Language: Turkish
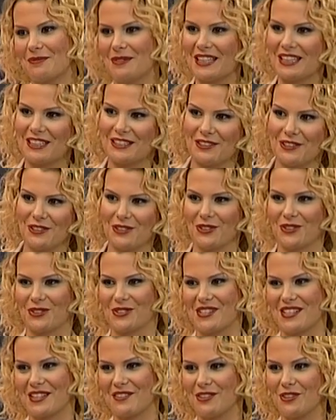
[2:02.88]

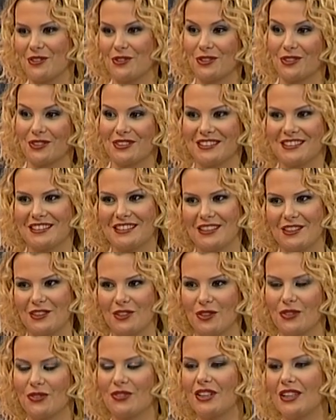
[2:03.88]
beğeniliyor, seviliyor,
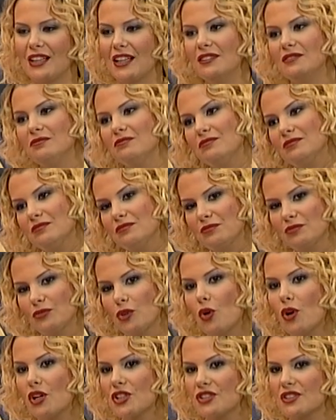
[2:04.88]
indiriliyor falan.
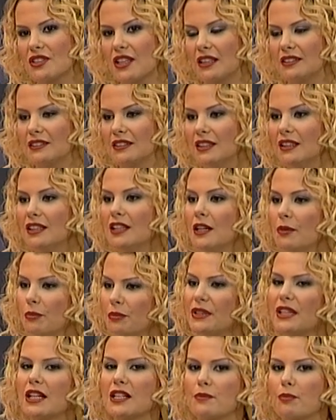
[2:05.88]
O açıdan da
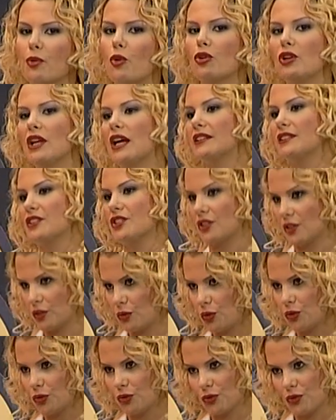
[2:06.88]
biraz
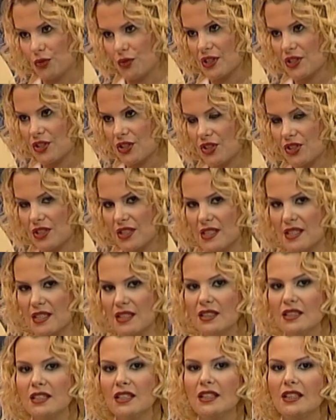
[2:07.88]
polyanacılık oynuyoruz hmm. açıkçası.
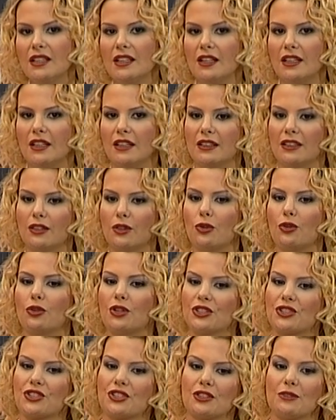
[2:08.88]
Hı hmm. hı e, o
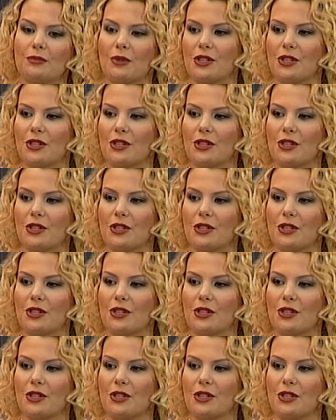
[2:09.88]
açığı